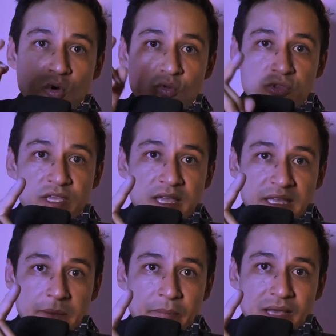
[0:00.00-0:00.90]
Con un
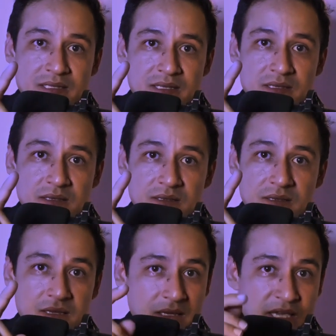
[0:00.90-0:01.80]
día que pase
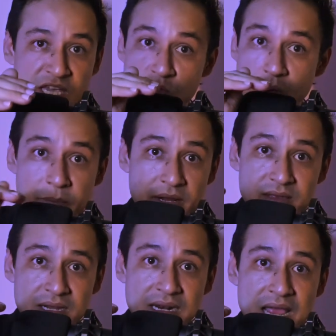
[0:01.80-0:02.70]
y no
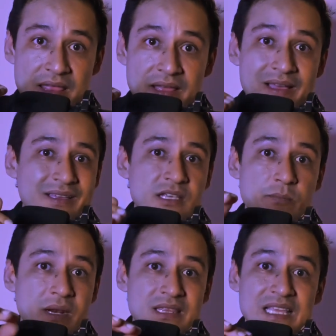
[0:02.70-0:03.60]
aprendas nada,
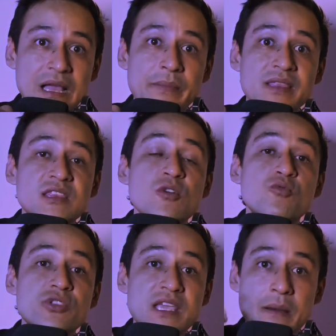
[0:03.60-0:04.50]
es prácticamente
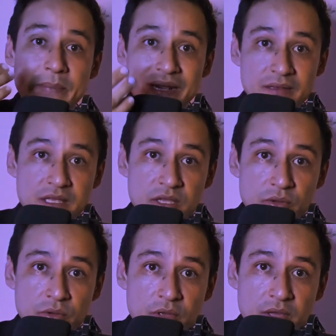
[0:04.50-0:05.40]
un día
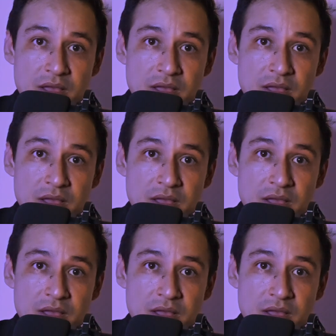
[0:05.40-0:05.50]
perdido.